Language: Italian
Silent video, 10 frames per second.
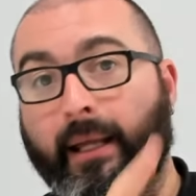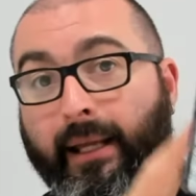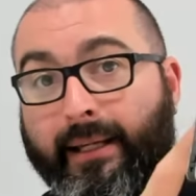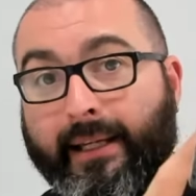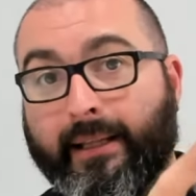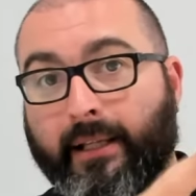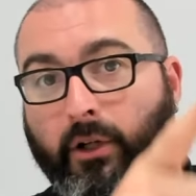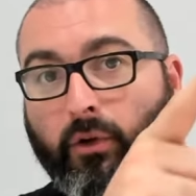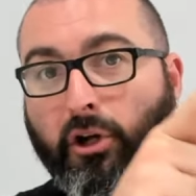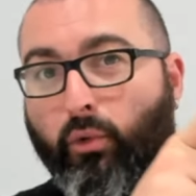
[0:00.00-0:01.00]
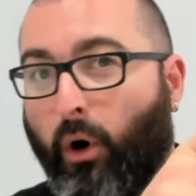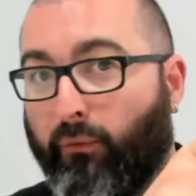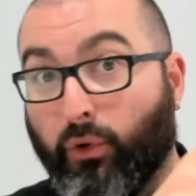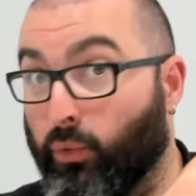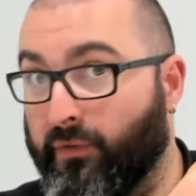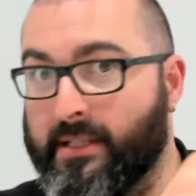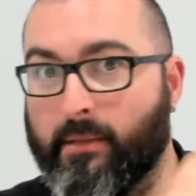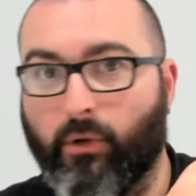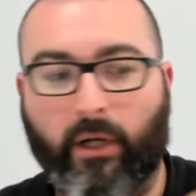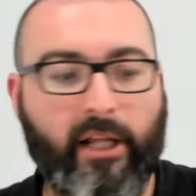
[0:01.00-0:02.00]
il kit con il nuovo,
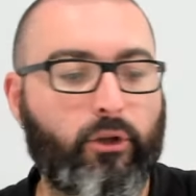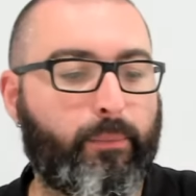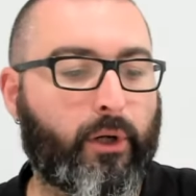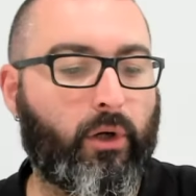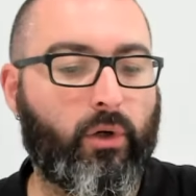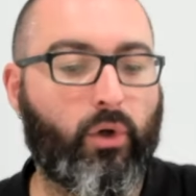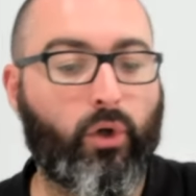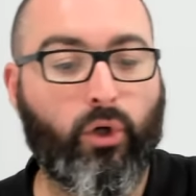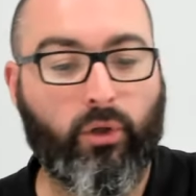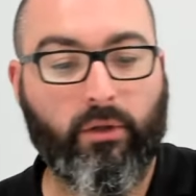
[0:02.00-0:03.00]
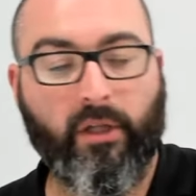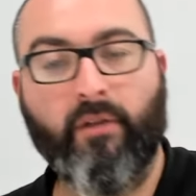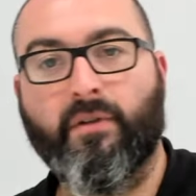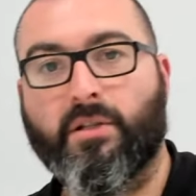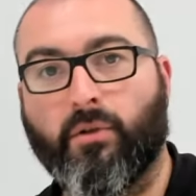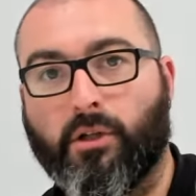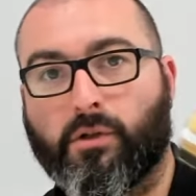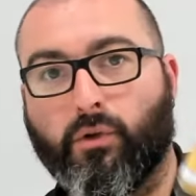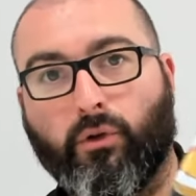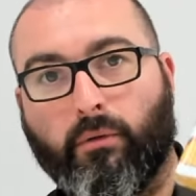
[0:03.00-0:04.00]
nuovissimo Cleito Pro o in versione
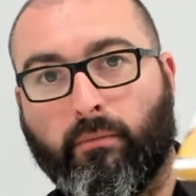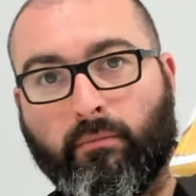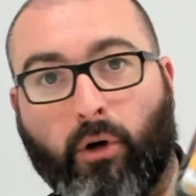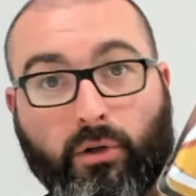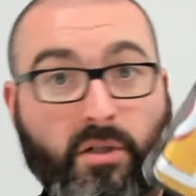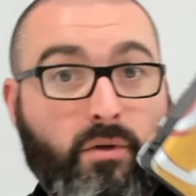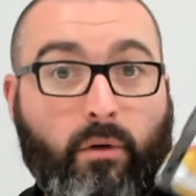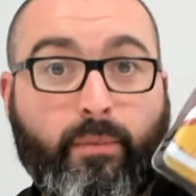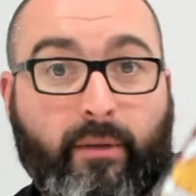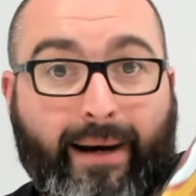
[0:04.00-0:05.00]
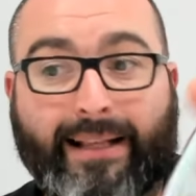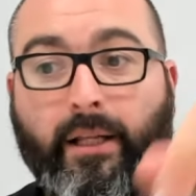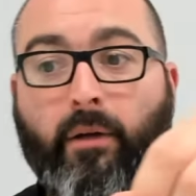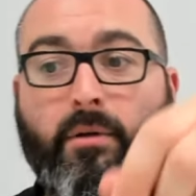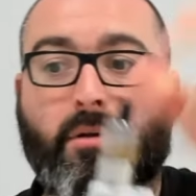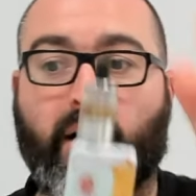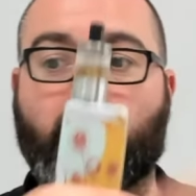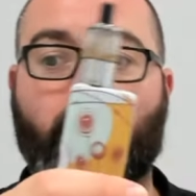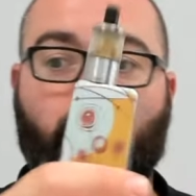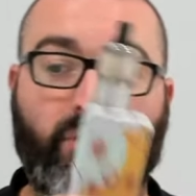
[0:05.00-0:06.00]
solo mod, solo Big Battery. In questo caso
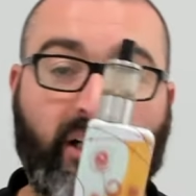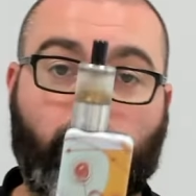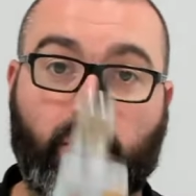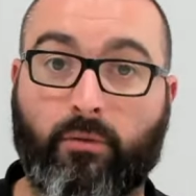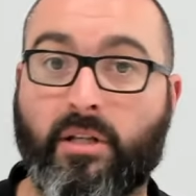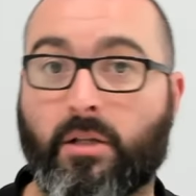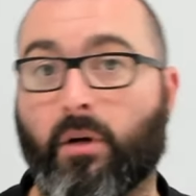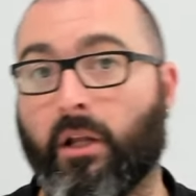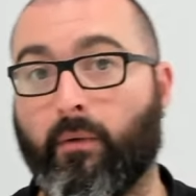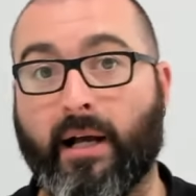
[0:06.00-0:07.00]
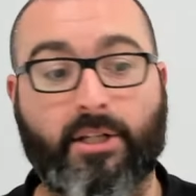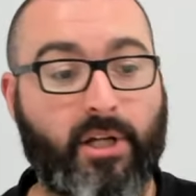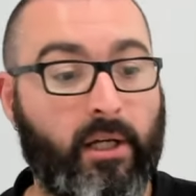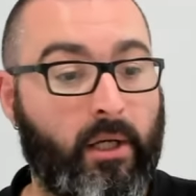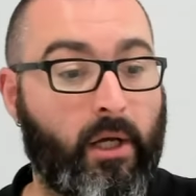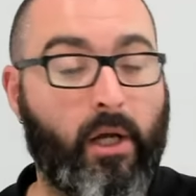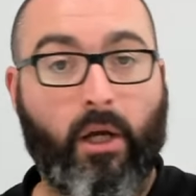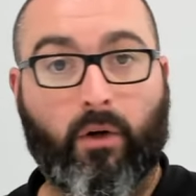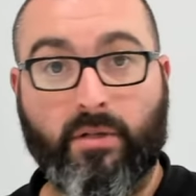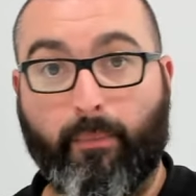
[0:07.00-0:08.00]
gli ho montato un atomizzatore da guancia,
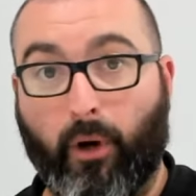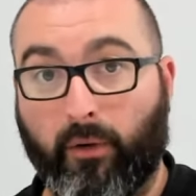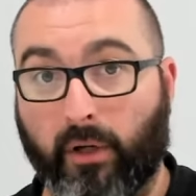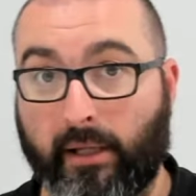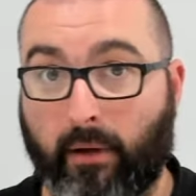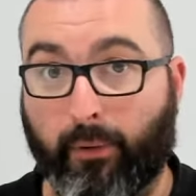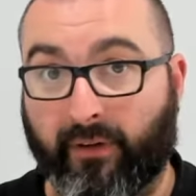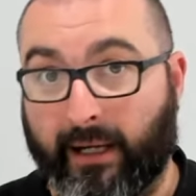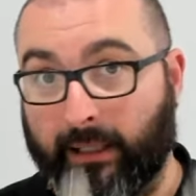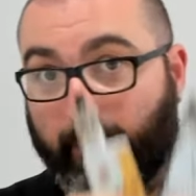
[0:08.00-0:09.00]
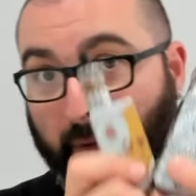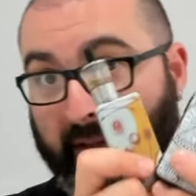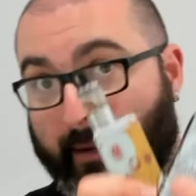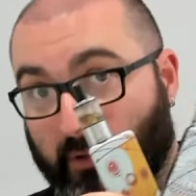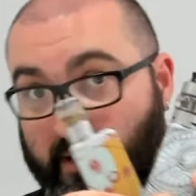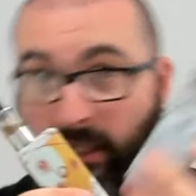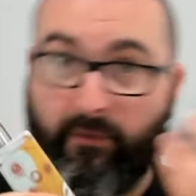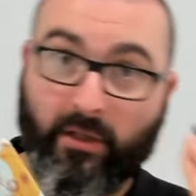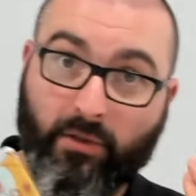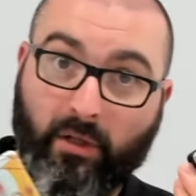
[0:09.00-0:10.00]
così poi quando andiamo a provarle le proviamo sia in
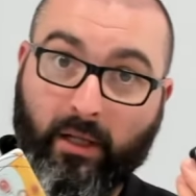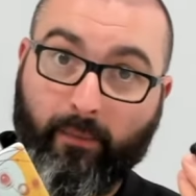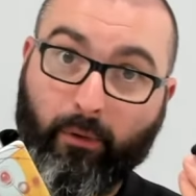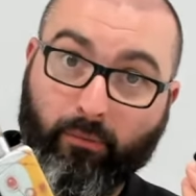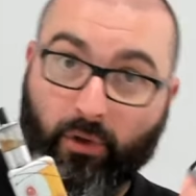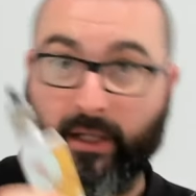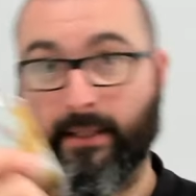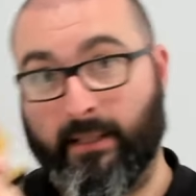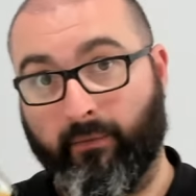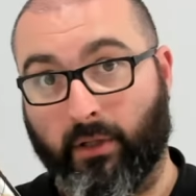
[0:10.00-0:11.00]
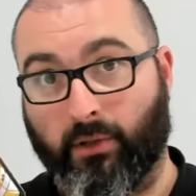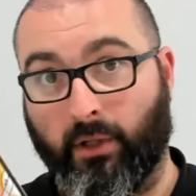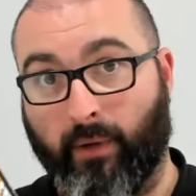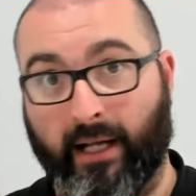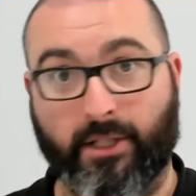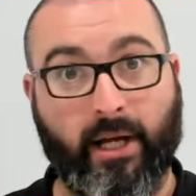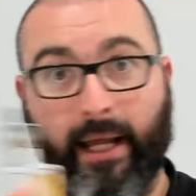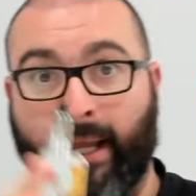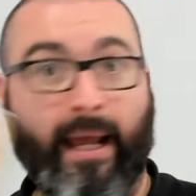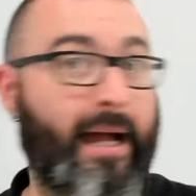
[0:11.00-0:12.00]
versione polmone sia in versione guancia
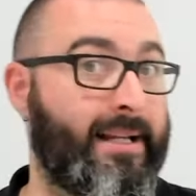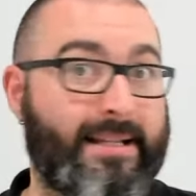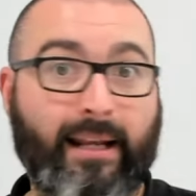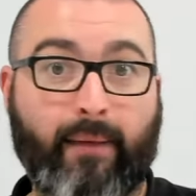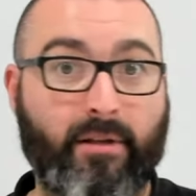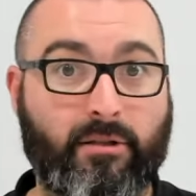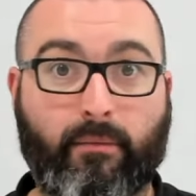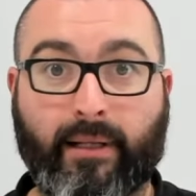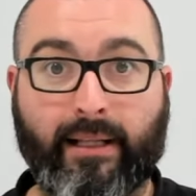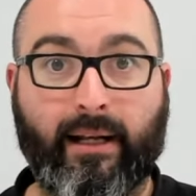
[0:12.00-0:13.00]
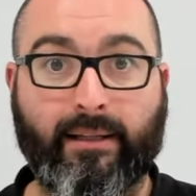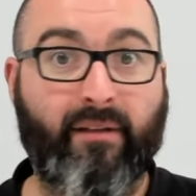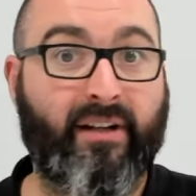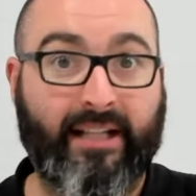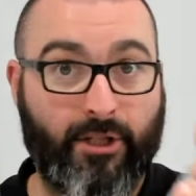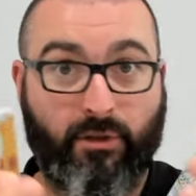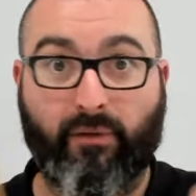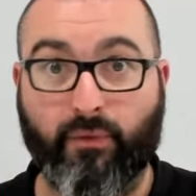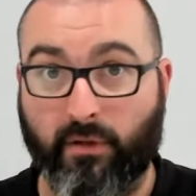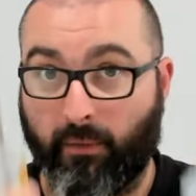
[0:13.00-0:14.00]
e agli estremi insomma del, del vantaggio del
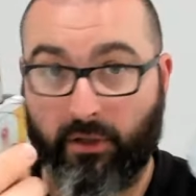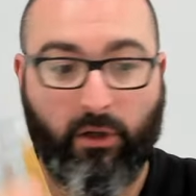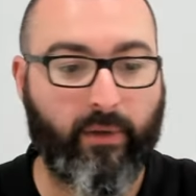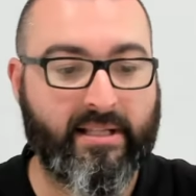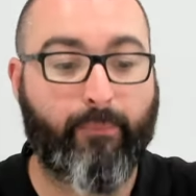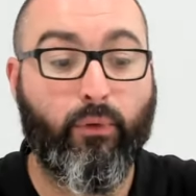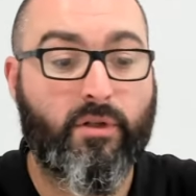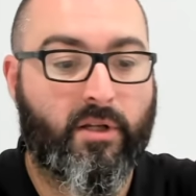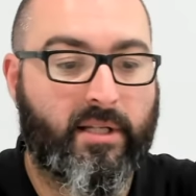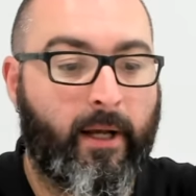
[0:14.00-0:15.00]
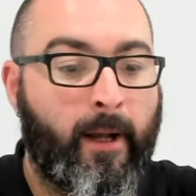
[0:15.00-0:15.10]
funzionamento di questa Puxos.